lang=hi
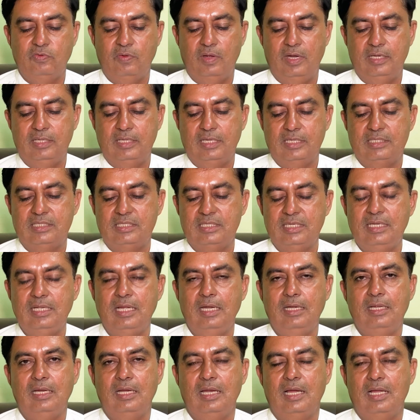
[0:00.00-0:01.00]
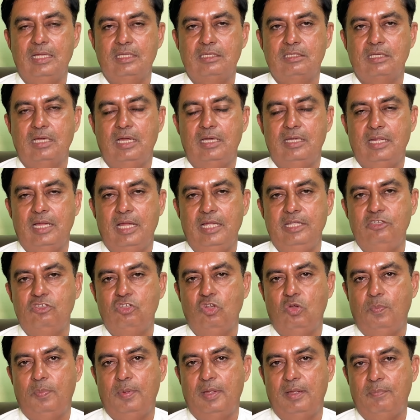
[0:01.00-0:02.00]
वाट का सिंगल ग्लास अट्ठाईस
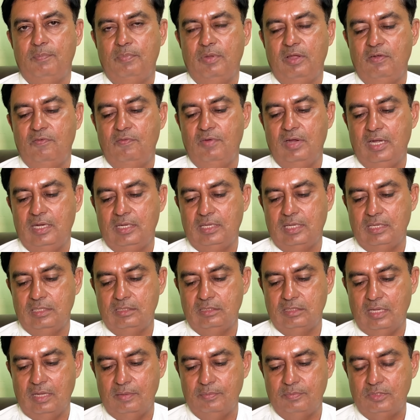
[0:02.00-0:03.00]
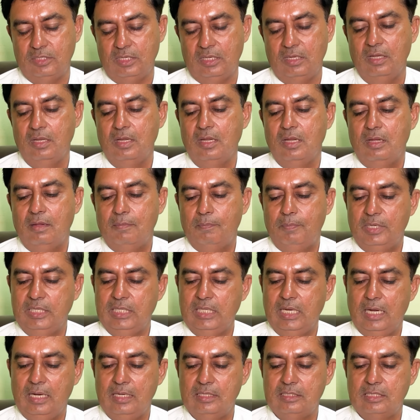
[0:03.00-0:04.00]
रुपये पर वाट के हिसाब से
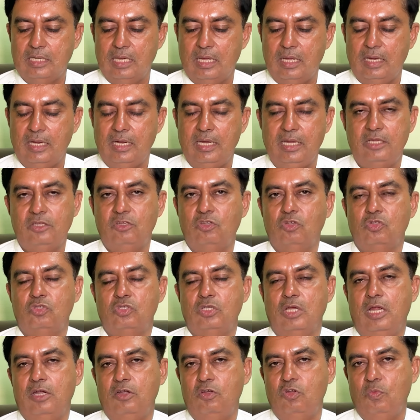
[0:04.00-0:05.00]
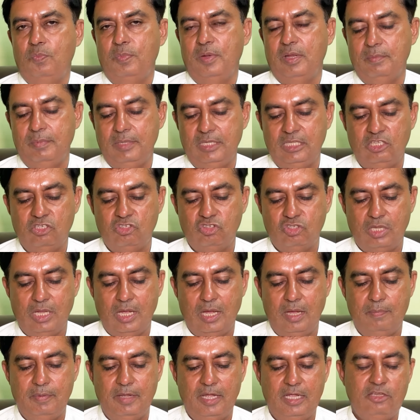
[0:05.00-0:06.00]
पंद्रह हज़ार एक सौ साठ में
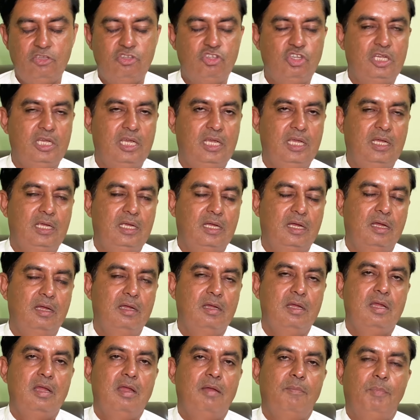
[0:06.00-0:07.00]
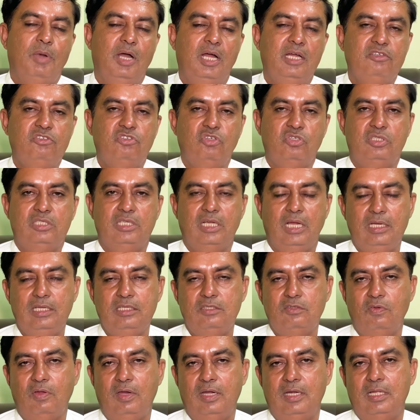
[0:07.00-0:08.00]
दस्तियाब है जे ए का
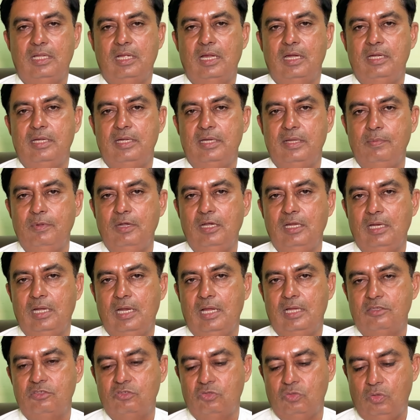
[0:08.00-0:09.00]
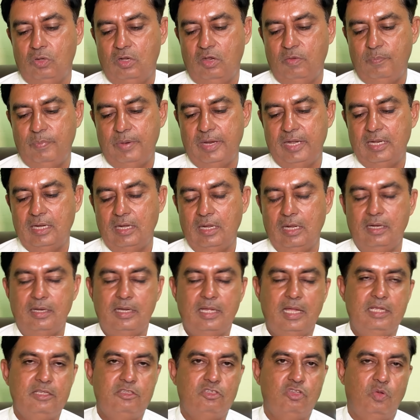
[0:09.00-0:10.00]
540 वाट का डबल ग्लास सोलर पैनल
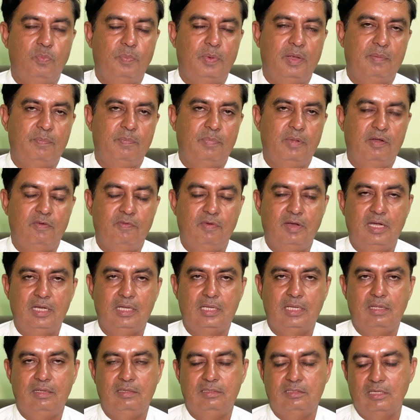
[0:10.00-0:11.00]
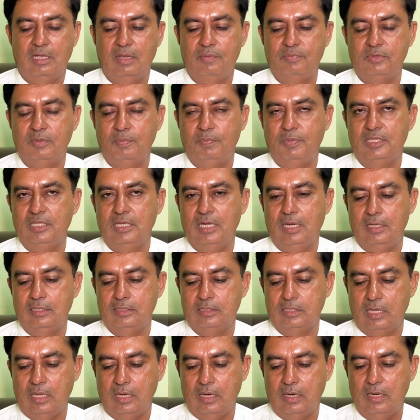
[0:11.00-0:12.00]
अट्ठाईस रुपये पर वाट के हिसाब से पंद्रह
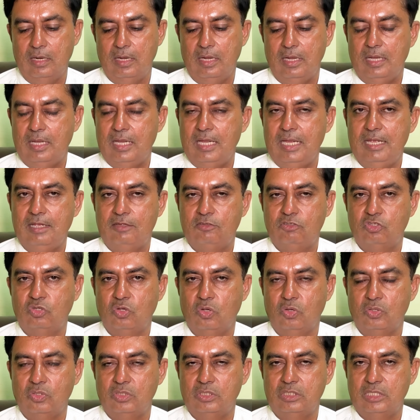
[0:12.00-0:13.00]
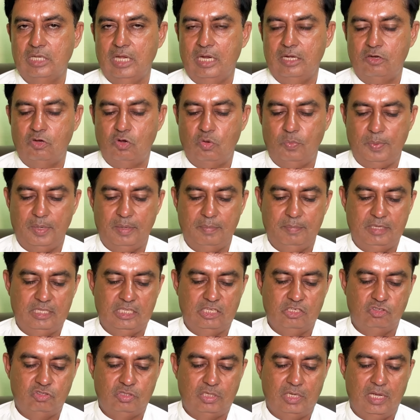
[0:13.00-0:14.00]
हज़ार एक सौ साठ में
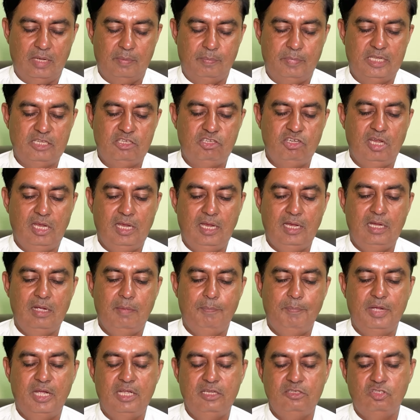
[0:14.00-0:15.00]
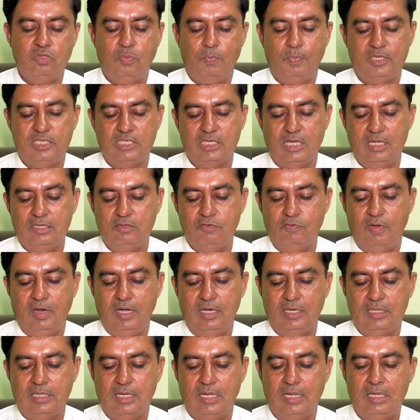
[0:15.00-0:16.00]
दस्तियाब है जे ए का 550
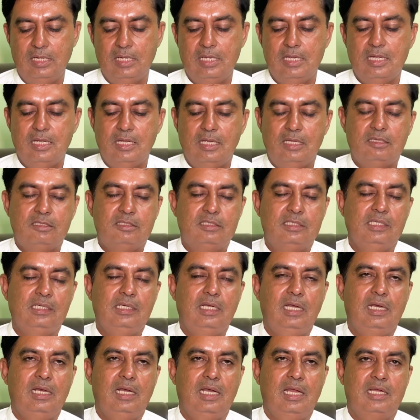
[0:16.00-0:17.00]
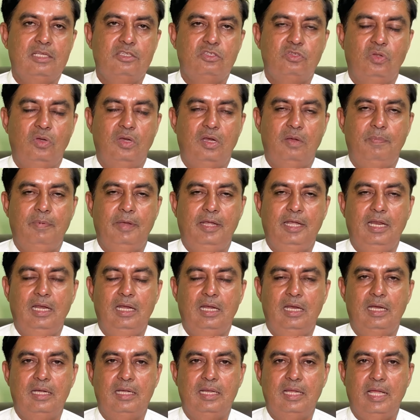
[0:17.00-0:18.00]
वाट का सिंगल ग्लास सोलर पैनल
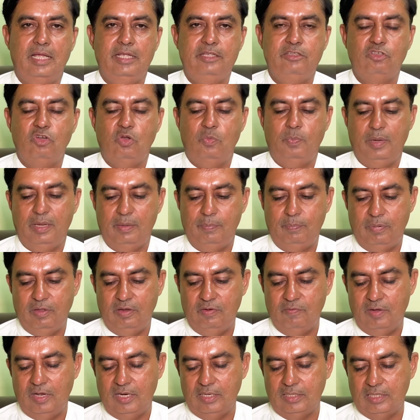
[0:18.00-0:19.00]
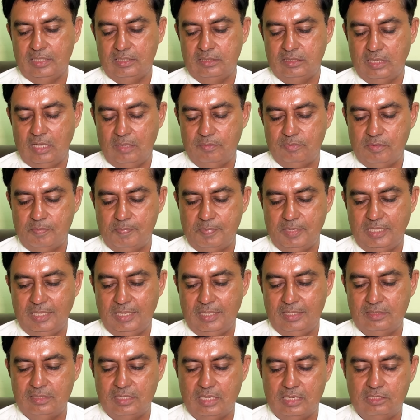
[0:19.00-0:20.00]
अट्ठाईस रुपये पर वाट के हिसाब से
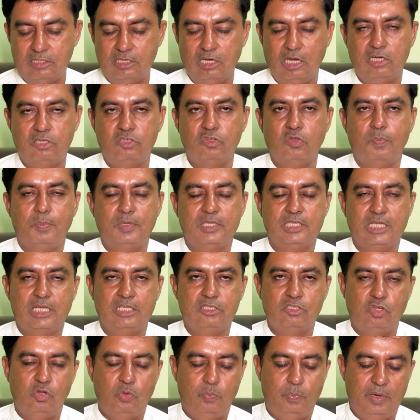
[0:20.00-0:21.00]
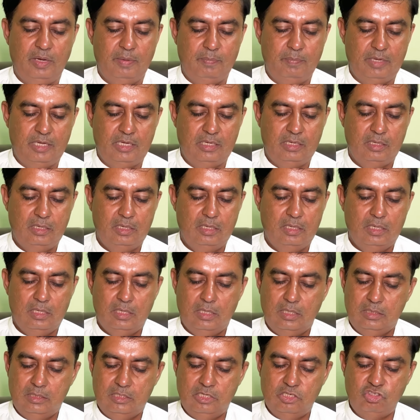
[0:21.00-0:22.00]
पंद्रह हज़ार चार सौ पचास रुपये में
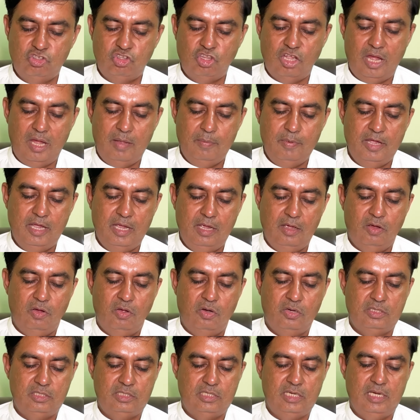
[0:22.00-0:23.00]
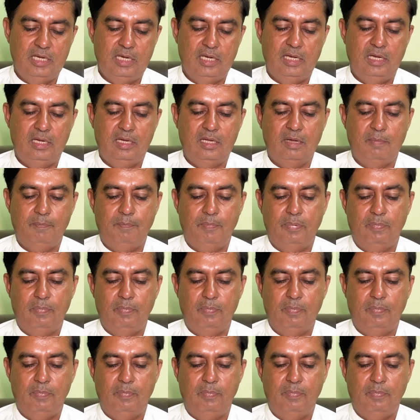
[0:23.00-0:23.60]
दस्तियाब है और जे ए का